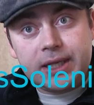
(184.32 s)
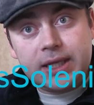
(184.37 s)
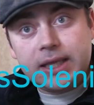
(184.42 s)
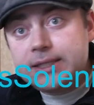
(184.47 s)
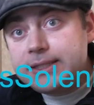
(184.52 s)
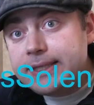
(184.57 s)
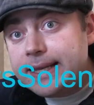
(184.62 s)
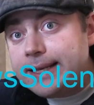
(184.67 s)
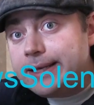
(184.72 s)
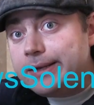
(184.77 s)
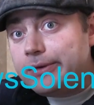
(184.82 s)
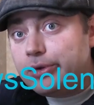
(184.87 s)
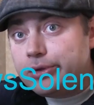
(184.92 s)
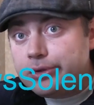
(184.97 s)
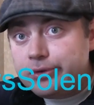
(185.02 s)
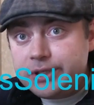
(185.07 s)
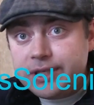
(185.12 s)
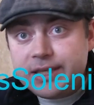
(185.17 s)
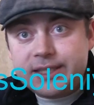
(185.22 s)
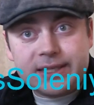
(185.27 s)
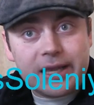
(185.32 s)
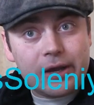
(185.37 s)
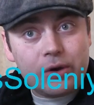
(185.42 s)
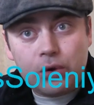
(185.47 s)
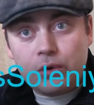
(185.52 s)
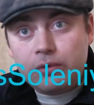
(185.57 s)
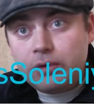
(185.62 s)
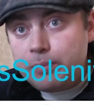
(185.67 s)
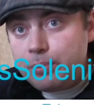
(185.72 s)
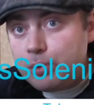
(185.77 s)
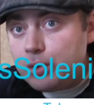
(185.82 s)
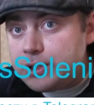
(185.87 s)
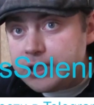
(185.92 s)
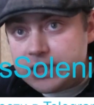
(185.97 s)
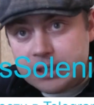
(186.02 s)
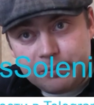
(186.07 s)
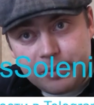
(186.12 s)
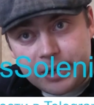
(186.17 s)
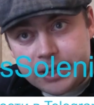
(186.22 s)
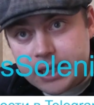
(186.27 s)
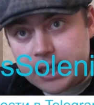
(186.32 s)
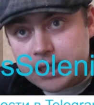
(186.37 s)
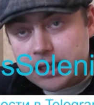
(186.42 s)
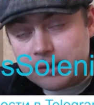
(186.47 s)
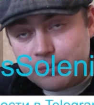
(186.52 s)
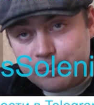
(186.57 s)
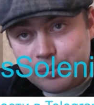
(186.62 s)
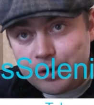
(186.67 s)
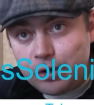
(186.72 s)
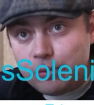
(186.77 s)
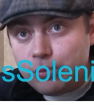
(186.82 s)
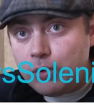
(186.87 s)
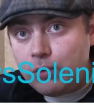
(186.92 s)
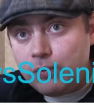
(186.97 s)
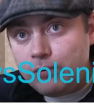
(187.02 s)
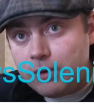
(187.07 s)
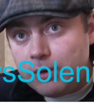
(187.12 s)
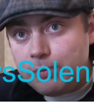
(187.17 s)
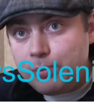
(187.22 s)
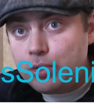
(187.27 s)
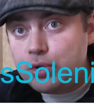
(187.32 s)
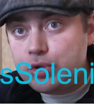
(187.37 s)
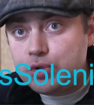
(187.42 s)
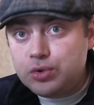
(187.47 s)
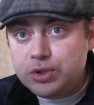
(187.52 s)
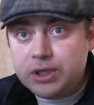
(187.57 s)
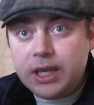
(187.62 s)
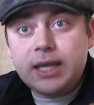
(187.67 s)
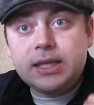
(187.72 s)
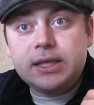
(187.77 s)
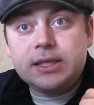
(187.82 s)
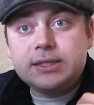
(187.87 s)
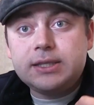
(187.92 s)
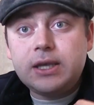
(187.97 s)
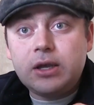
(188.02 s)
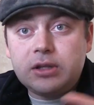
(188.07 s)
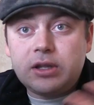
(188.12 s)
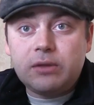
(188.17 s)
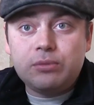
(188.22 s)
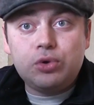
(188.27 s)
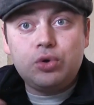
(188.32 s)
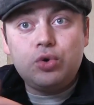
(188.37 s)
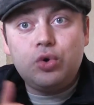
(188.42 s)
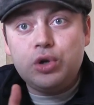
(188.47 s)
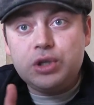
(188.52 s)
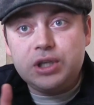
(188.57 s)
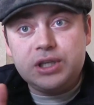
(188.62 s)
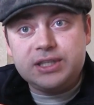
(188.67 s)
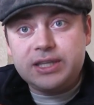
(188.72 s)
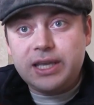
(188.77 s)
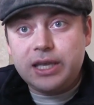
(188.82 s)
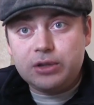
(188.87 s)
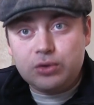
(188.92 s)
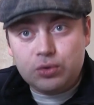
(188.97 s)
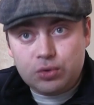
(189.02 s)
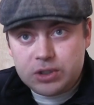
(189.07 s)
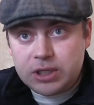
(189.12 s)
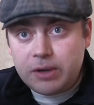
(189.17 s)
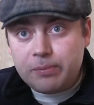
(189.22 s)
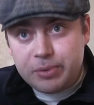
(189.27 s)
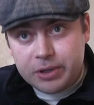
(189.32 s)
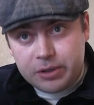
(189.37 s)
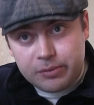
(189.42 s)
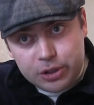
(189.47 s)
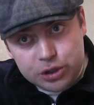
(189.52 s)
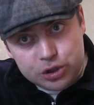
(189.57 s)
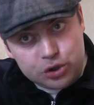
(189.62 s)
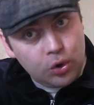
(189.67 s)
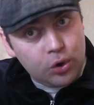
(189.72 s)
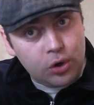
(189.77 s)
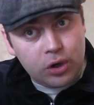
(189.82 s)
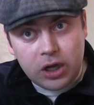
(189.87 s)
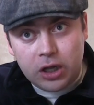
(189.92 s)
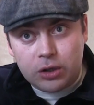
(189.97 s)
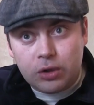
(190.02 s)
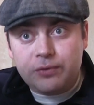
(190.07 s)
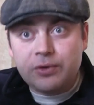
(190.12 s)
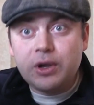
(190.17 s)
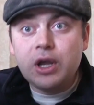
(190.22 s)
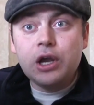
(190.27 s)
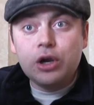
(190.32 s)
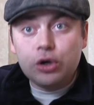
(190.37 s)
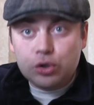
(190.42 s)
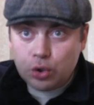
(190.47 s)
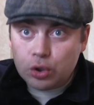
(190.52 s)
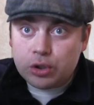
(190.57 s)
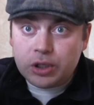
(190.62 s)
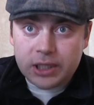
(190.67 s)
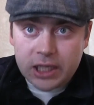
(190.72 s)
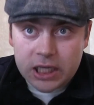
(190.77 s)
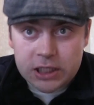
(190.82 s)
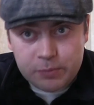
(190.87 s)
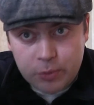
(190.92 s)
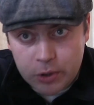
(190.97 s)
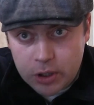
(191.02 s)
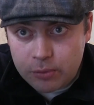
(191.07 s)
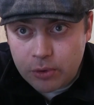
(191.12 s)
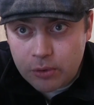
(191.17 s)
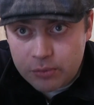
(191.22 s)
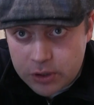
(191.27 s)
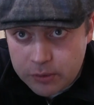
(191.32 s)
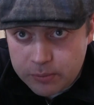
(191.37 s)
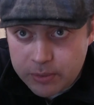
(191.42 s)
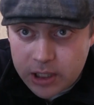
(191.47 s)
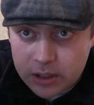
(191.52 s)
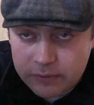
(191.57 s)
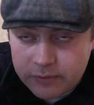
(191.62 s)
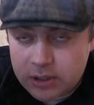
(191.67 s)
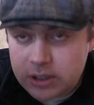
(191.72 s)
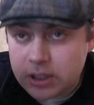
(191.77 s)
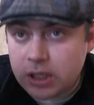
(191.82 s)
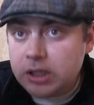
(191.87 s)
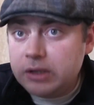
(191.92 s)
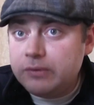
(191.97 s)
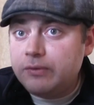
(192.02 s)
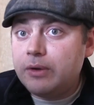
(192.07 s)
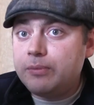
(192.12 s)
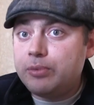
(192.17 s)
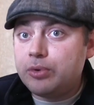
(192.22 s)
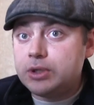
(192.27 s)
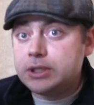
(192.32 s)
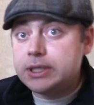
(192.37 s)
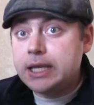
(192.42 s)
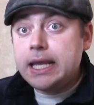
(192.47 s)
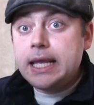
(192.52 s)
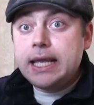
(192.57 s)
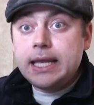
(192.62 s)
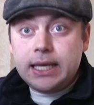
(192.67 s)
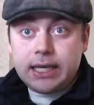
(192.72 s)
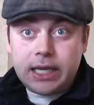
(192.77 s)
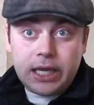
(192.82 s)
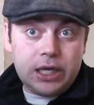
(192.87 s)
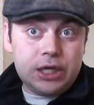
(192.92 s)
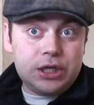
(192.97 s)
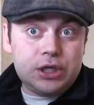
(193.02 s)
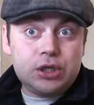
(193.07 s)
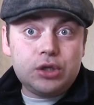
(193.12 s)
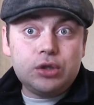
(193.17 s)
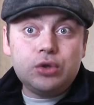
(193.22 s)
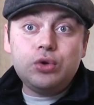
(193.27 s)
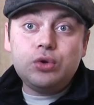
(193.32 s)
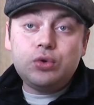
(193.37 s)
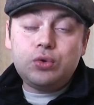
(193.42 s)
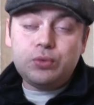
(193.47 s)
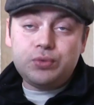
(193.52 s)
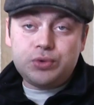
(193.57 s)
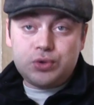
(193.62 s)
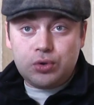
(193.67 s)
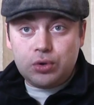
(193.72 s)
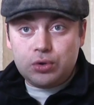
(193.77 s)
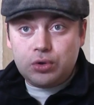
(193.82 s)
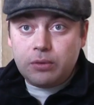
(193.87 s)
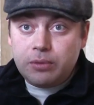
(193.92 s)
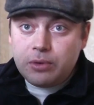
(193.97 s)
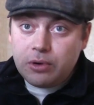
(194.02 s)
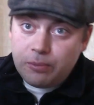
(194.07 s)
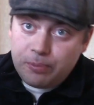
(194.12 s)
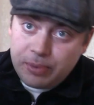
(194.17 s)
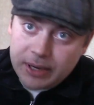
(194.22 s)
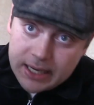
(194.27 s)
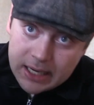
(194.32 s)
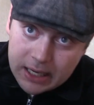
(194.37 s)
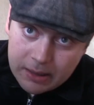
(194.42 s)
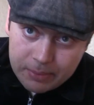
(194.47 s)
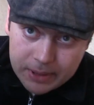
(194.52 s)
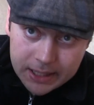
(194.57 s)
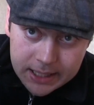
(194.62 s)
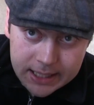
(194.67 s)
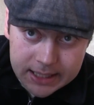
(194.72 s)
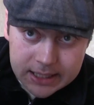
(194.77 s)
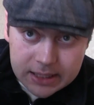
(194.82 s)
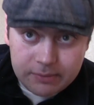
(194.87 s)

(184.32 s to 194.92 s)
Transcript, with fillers: колоссальный. Вот есть какой вопрос непонятный, по любому вопросу, я не знаю, там другой не знает, но ну, сам понимаешь, что голов, кто-то даст по-любому тебе ответ на этот вопрос. И, конечно же, на YouTube. Всего доброго, пока-пока